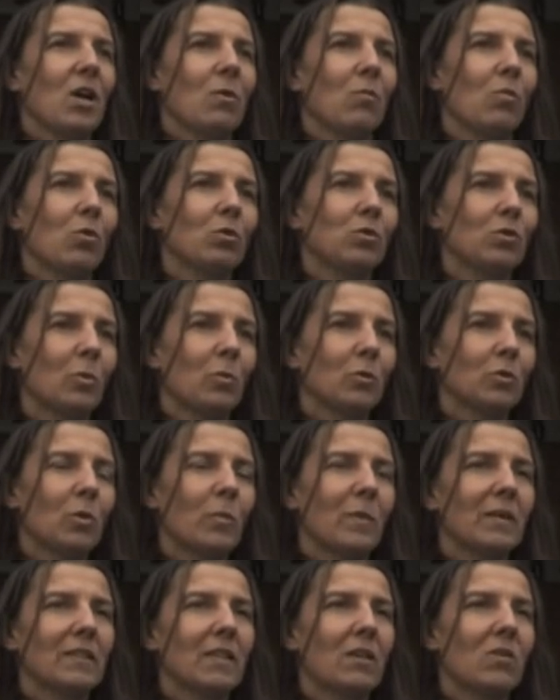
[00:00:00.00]
molto, molto
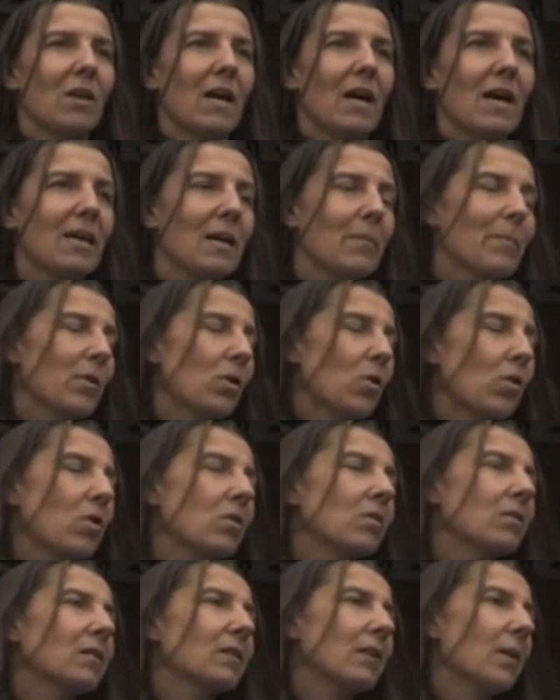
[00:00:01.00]
particolare,
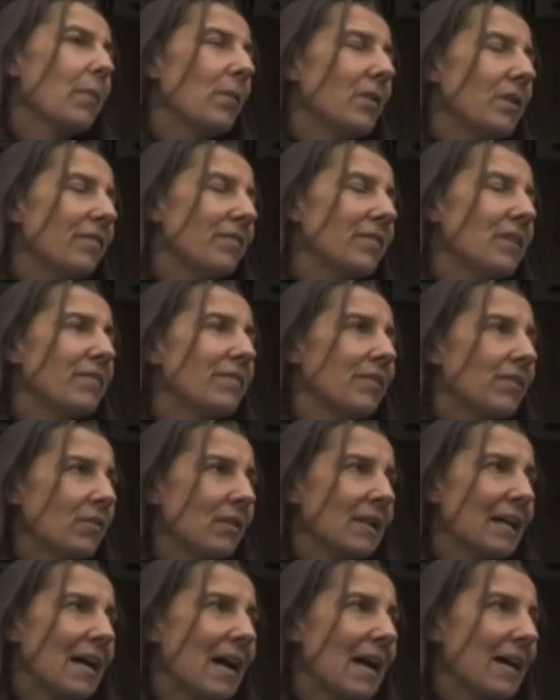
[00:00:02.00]
però che poi alla fine fanno
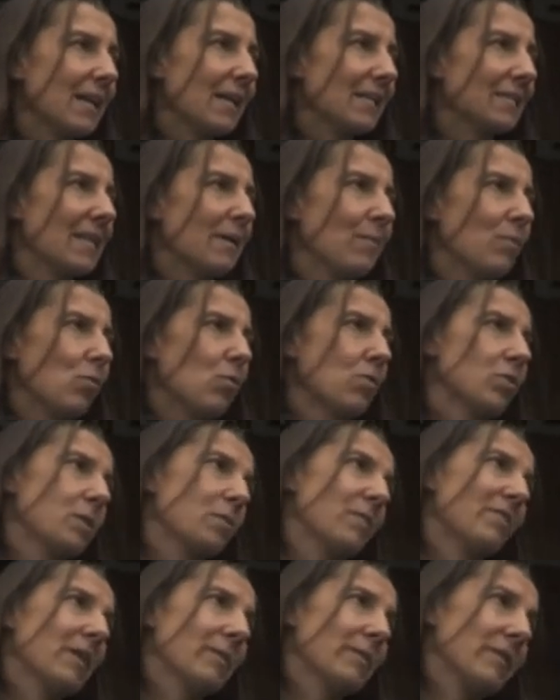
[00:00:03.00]
le gare siamo,
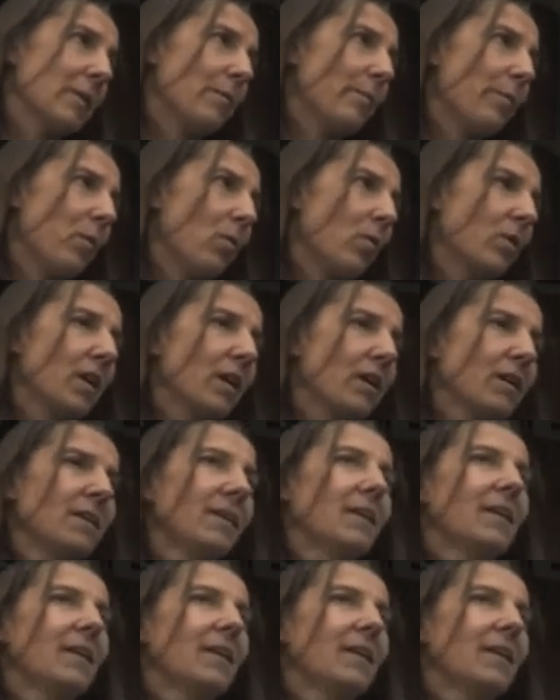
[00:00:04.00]
siamo veramente in poche